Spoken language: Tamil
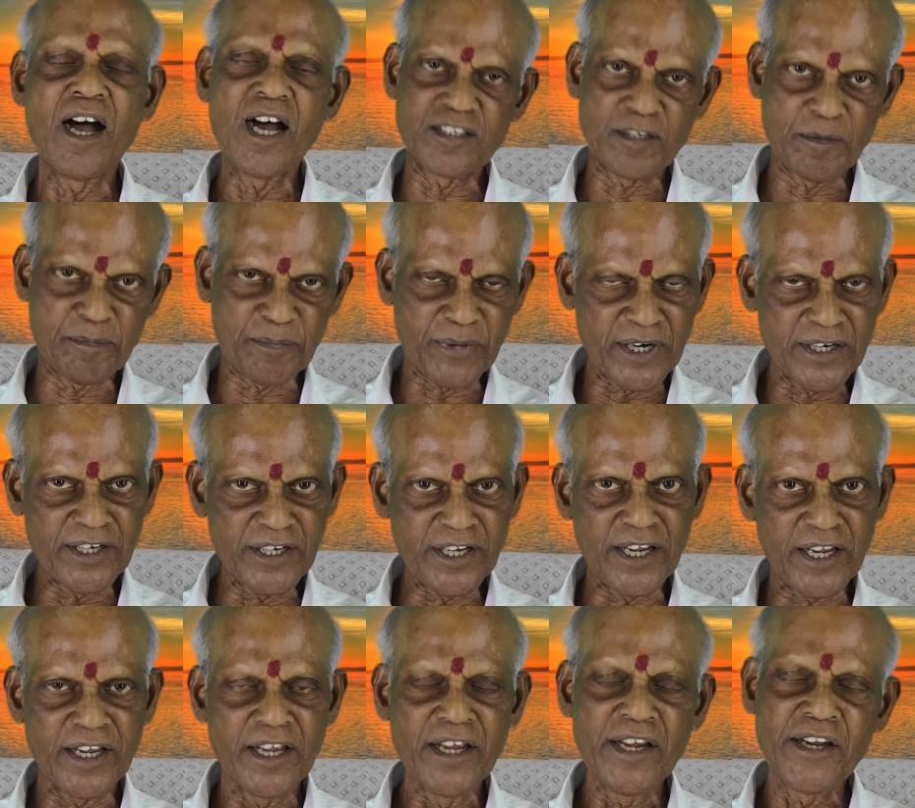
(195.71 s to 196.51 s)
அதை
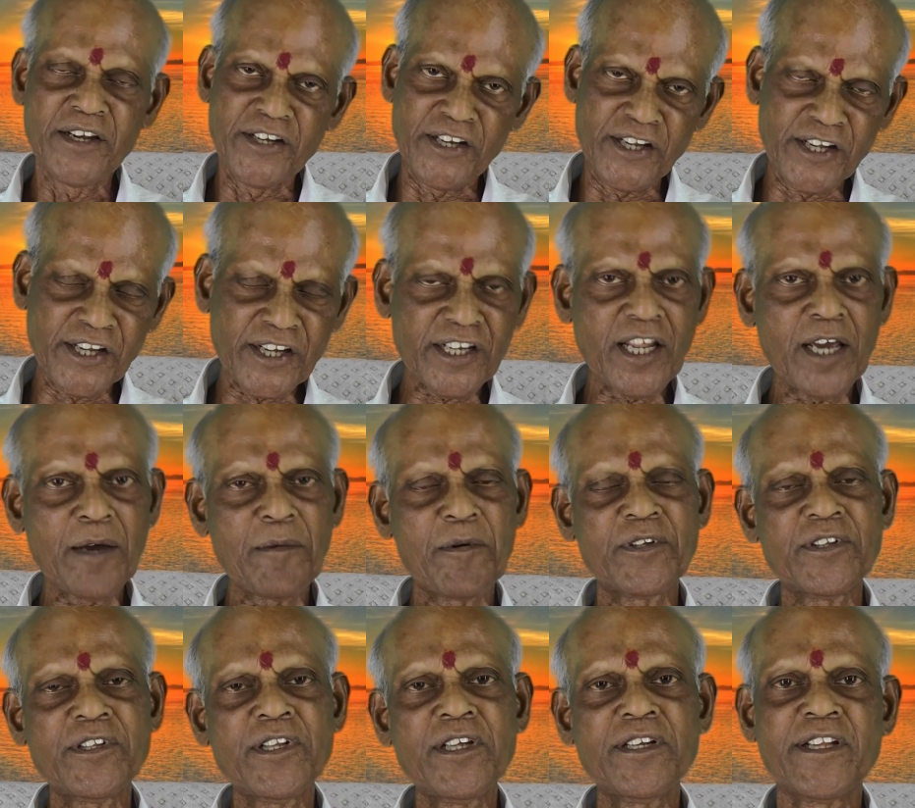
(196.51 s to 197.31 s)
பண்ணி நீங்களே
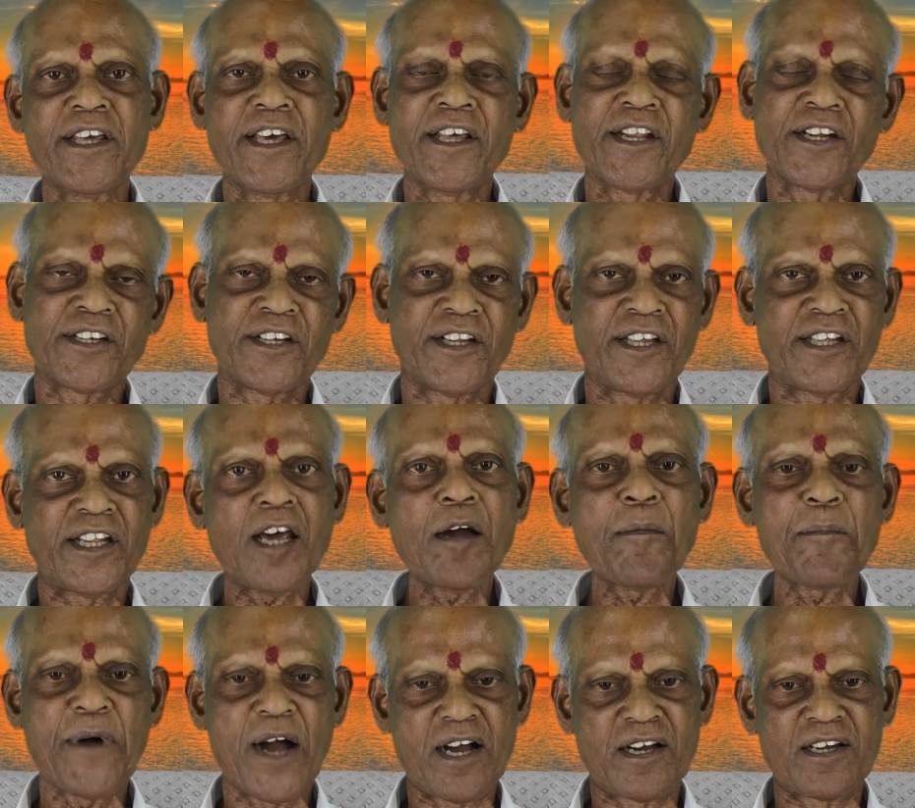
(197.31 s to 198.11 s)
வந்து நேருக்கு
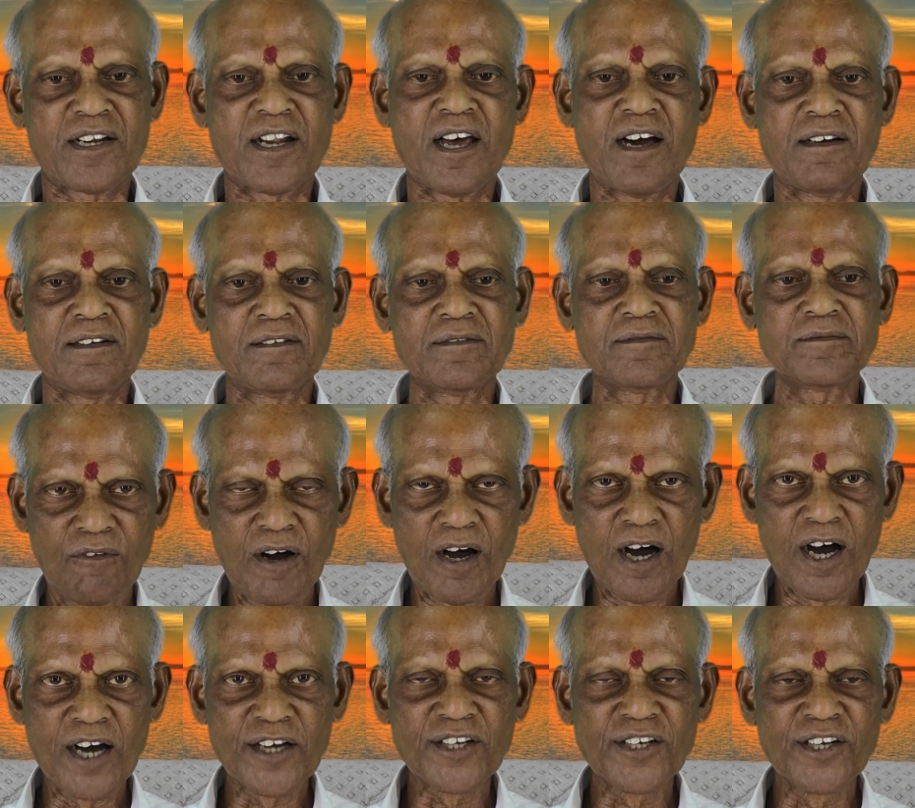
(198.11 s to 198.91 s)
நேராக பார்க்கலாம்
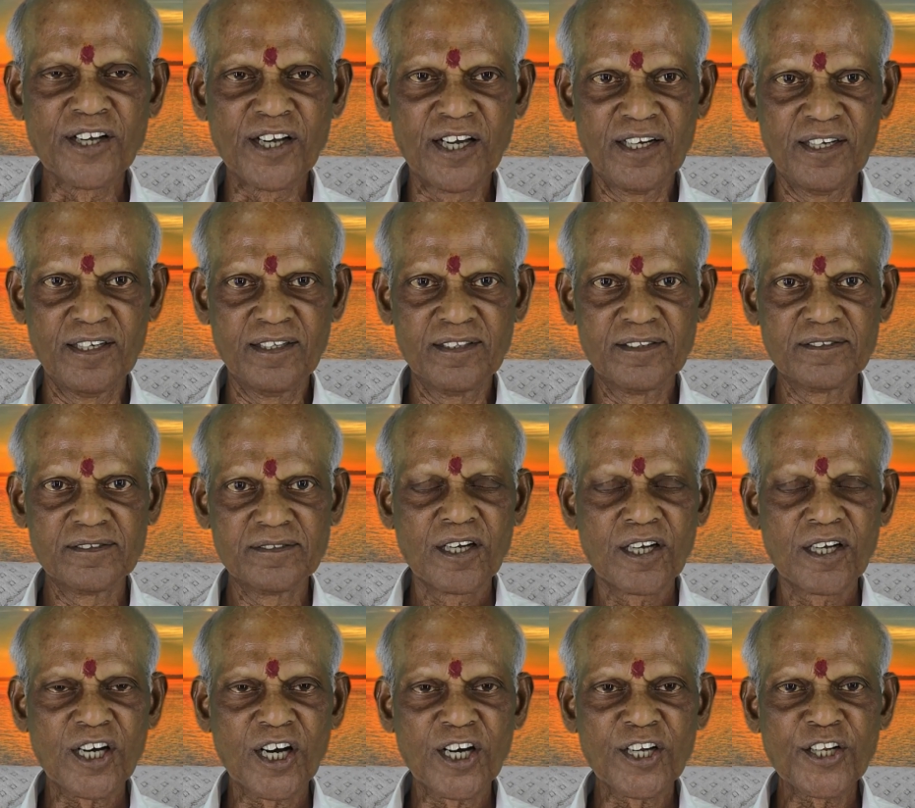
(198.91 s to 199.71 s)
வாருங்கள்
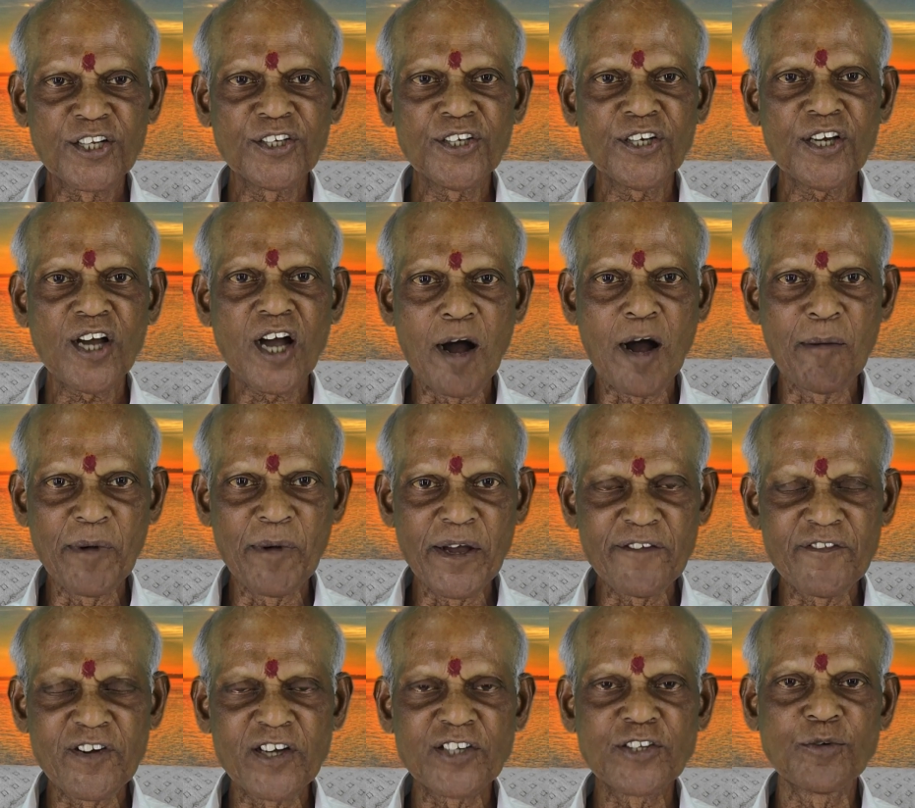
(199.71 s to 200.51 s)
கரு
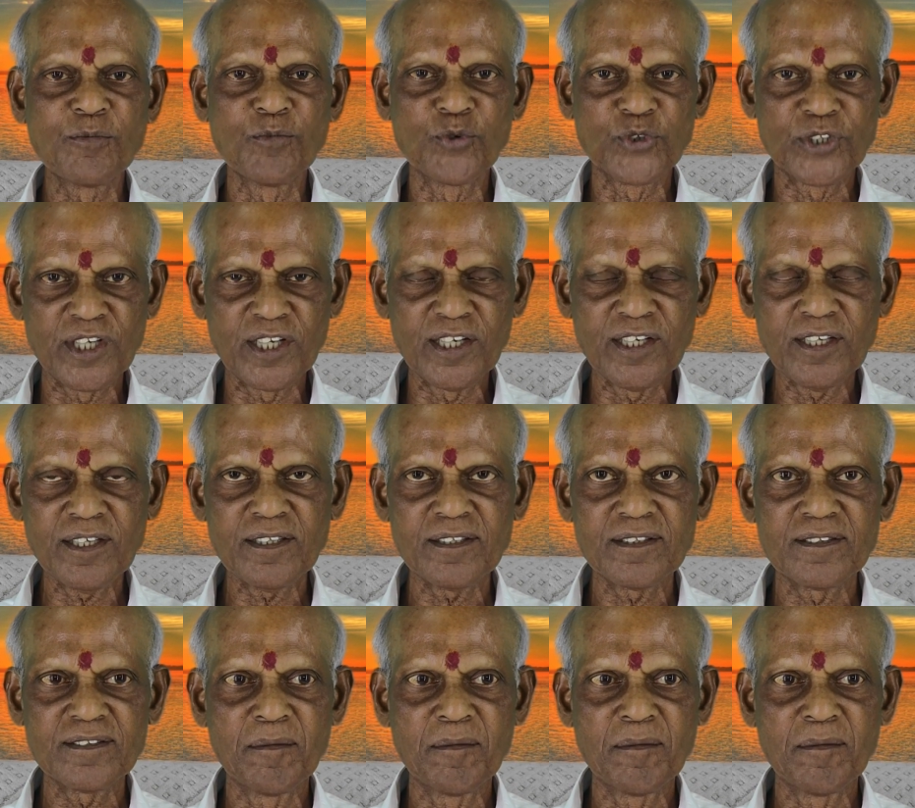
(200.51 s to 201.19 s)
அமைவது முதல்